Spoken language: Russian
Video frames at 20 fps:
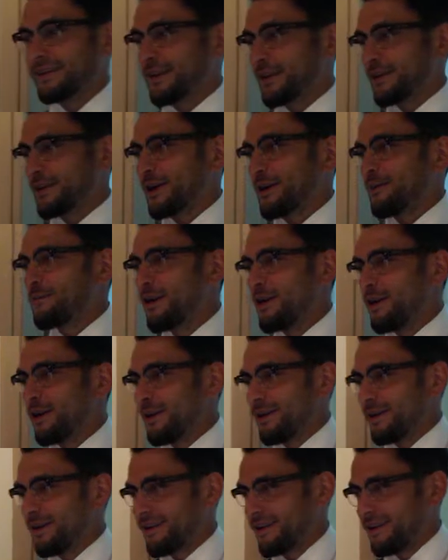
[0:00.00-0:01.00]
Когда
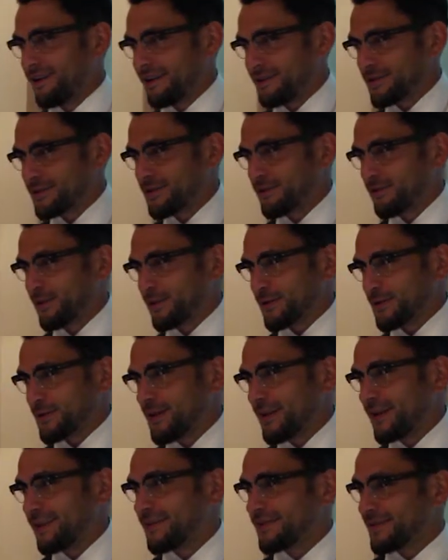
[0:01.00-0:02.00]
э, шеф
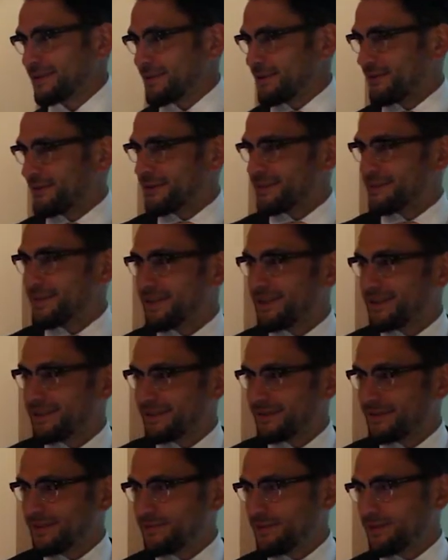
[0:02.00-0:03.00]
отругает, всегда
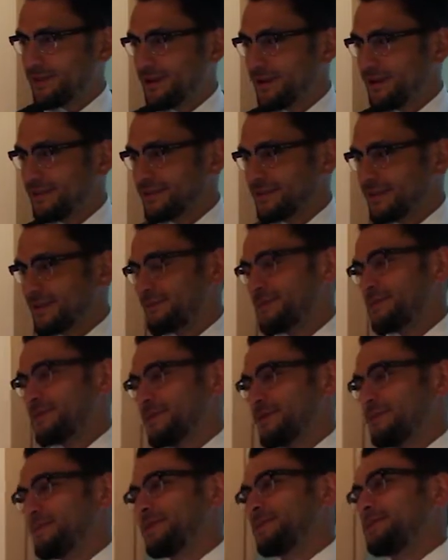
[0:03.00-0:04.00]
возвращайся себе за
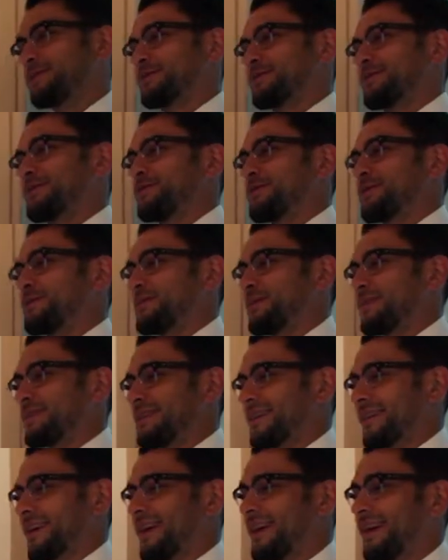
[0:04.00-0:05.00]
рабочее место, и уже вроде бы не
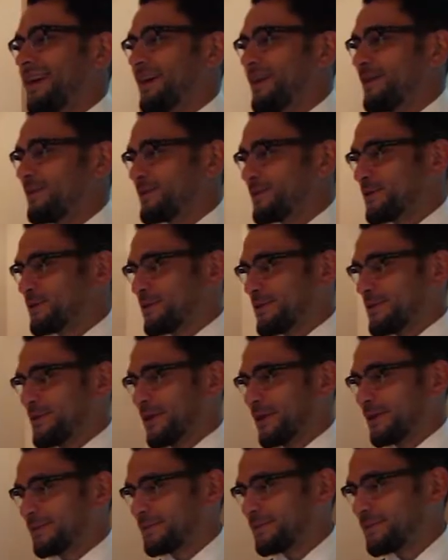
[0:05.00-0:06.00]
так все
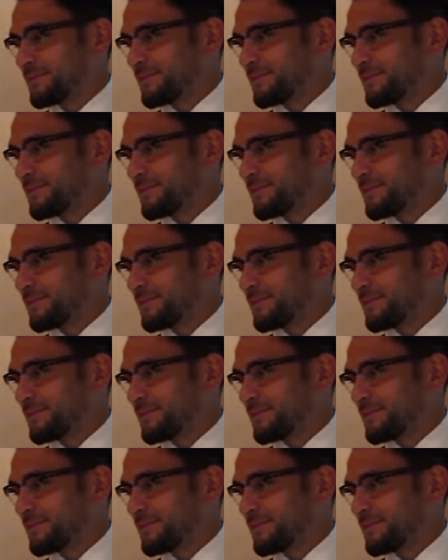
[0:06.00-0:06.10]
плохо.